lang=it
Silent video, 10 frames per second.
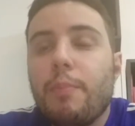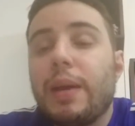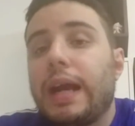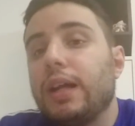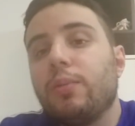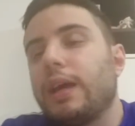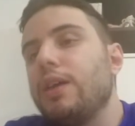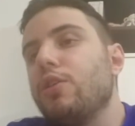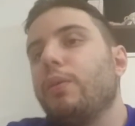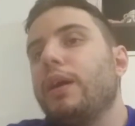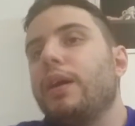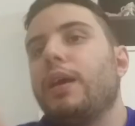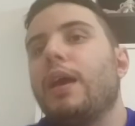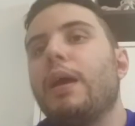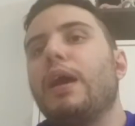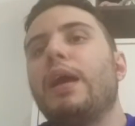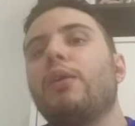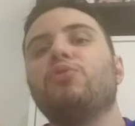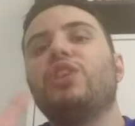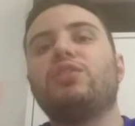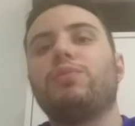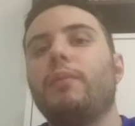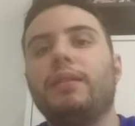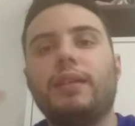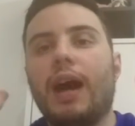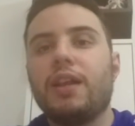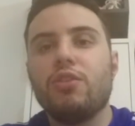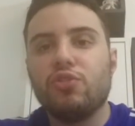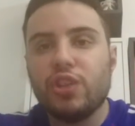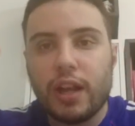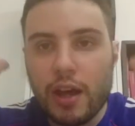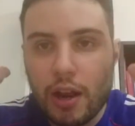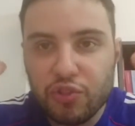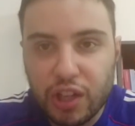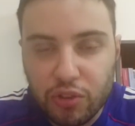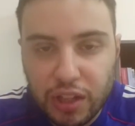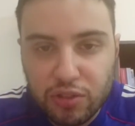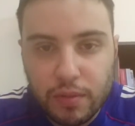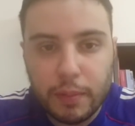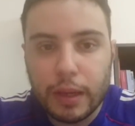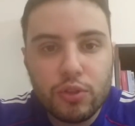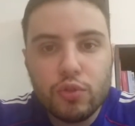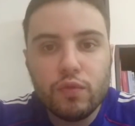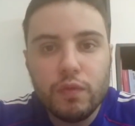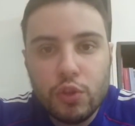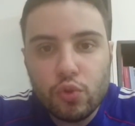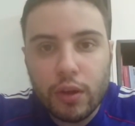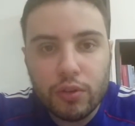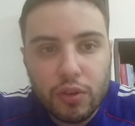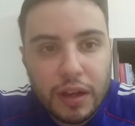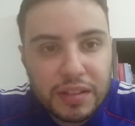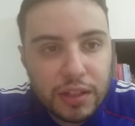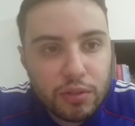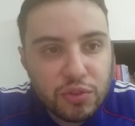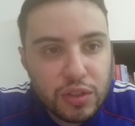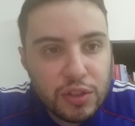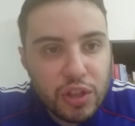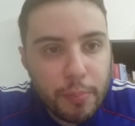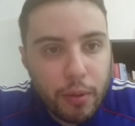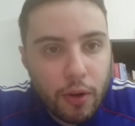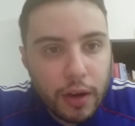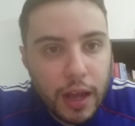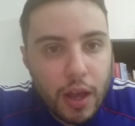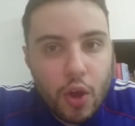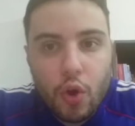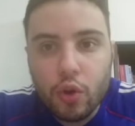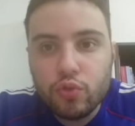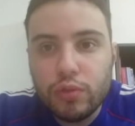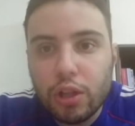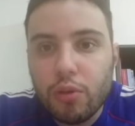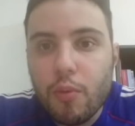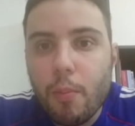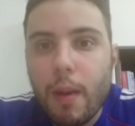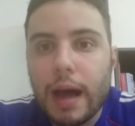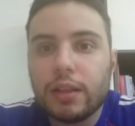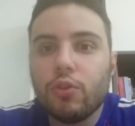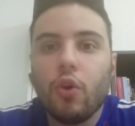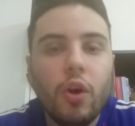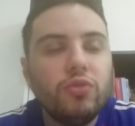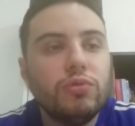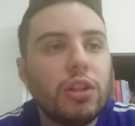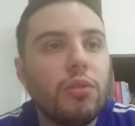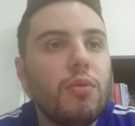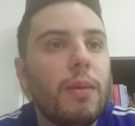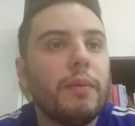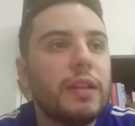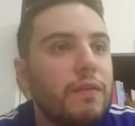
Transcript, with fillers: Peccato perché io eh, ero già supplementari, io già, ero già in notte supplementari, perché ti, vi giuro quando ha segnato il Giappone ho risultato come un matto, ho risultato come un matto,